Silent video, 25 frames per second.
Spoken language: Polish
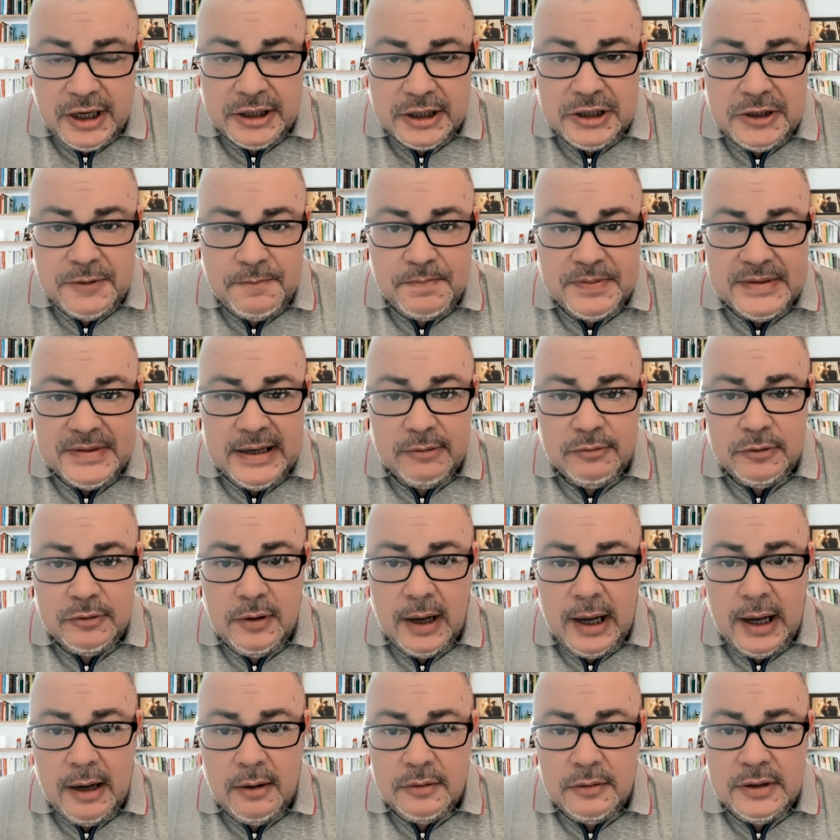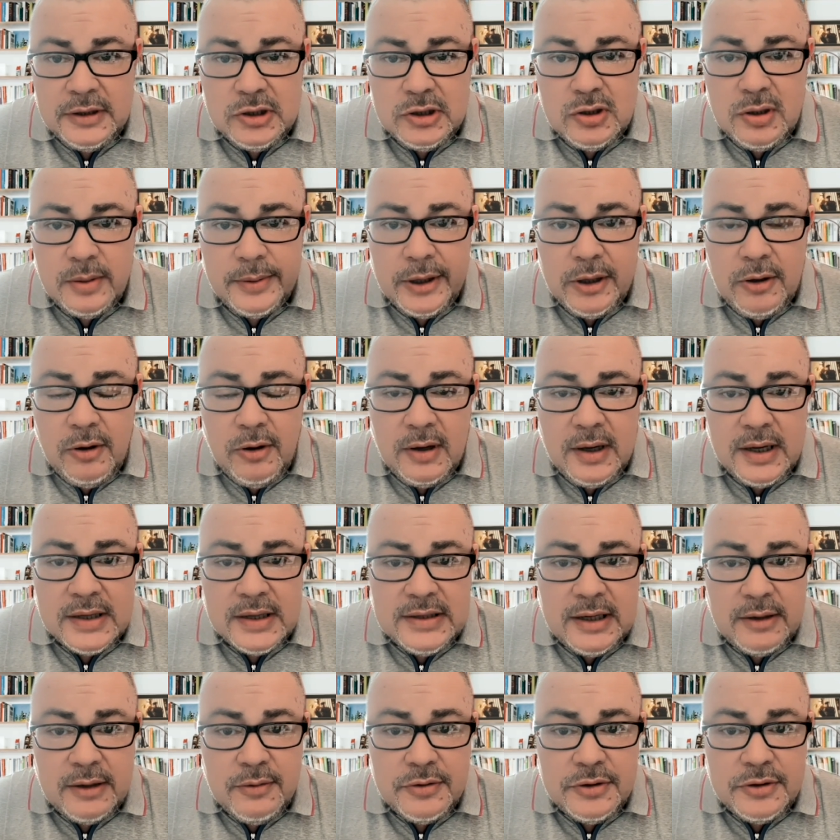jakiś pseudoaudyt, z którego
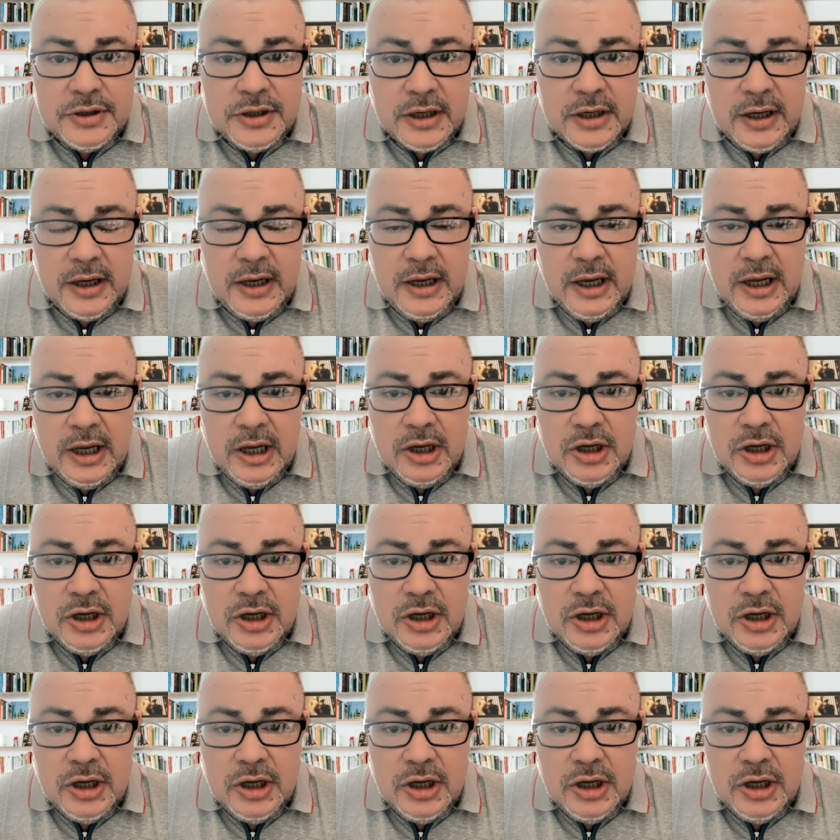okazało się,